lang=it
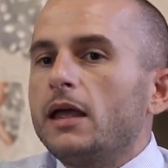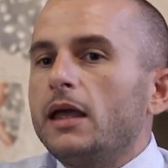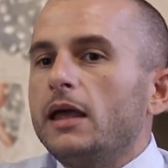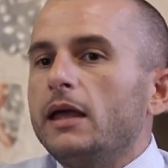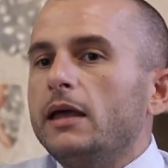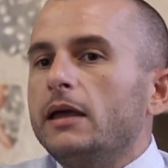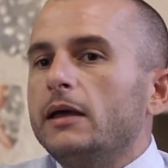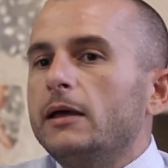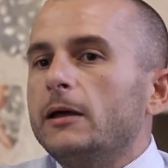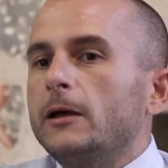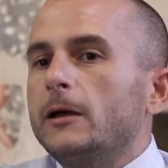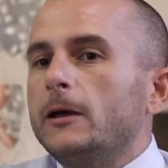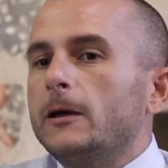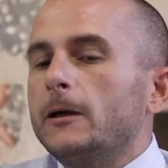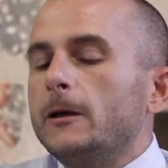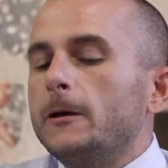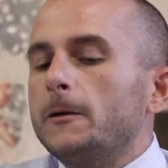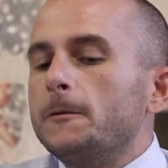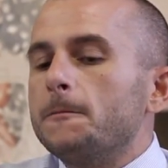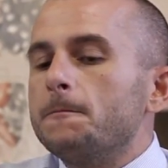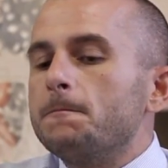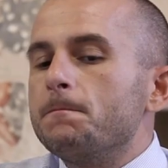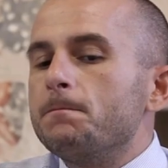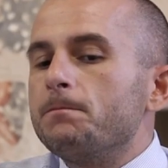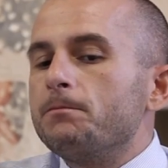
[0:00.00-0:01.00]

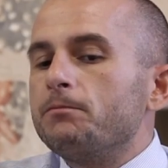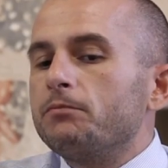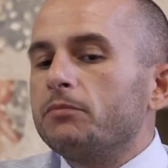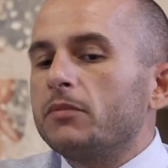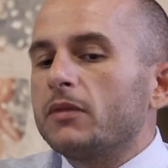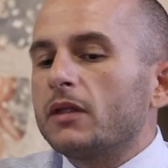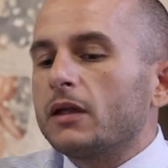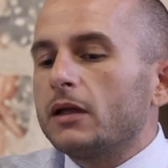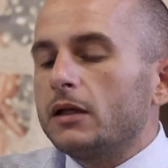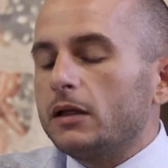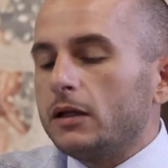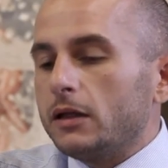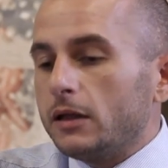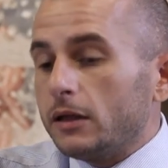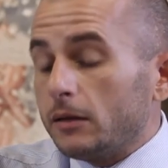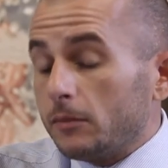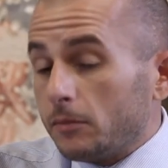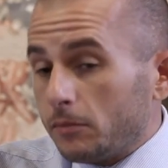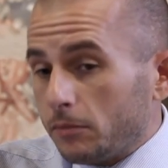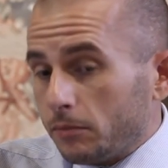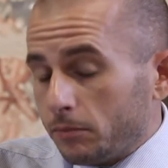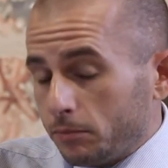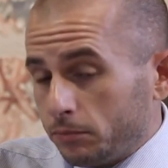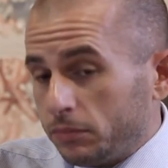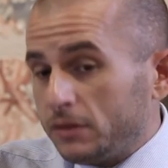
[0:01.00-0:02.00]
Ehm,
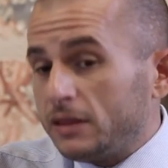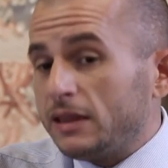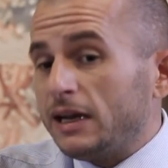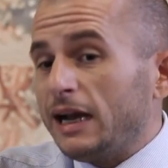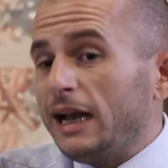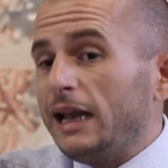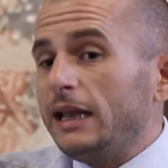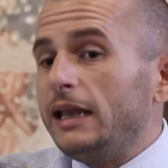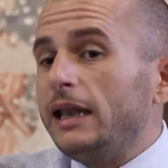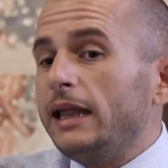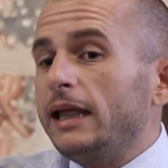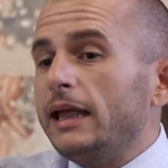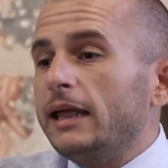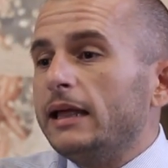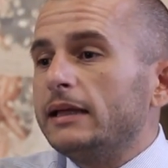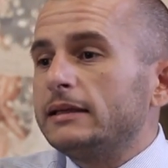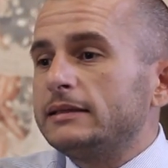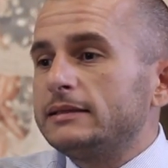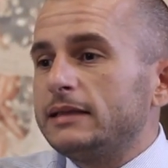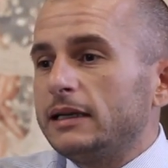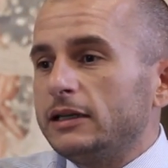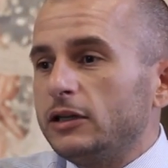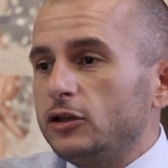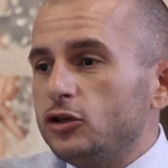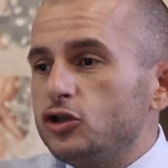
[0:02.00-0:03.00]
tra le
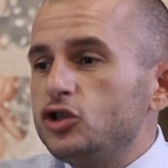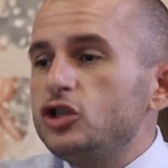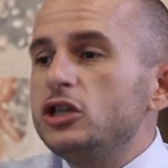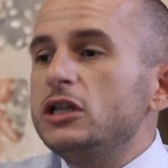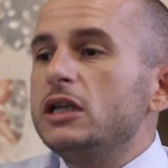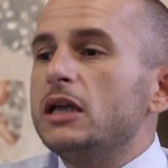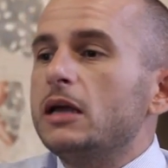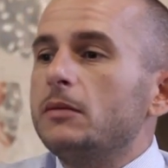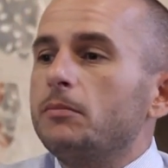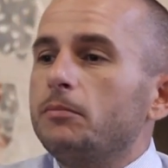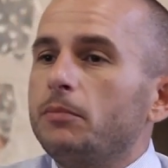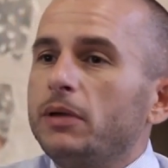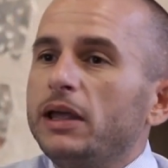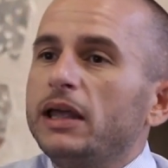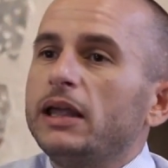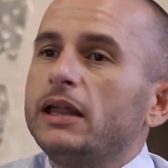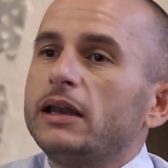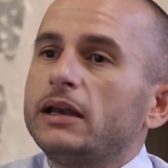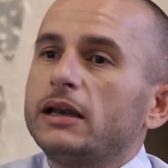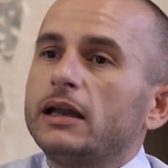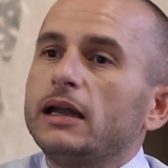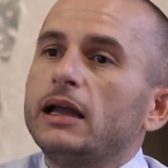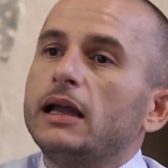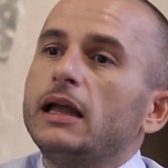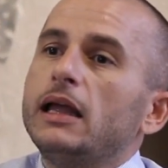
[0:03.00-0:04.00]
strategie
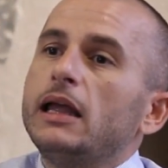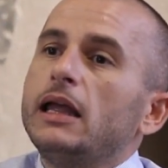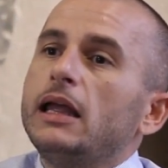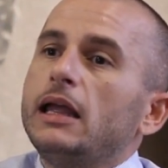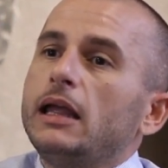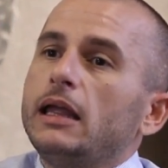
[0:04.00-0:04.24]
per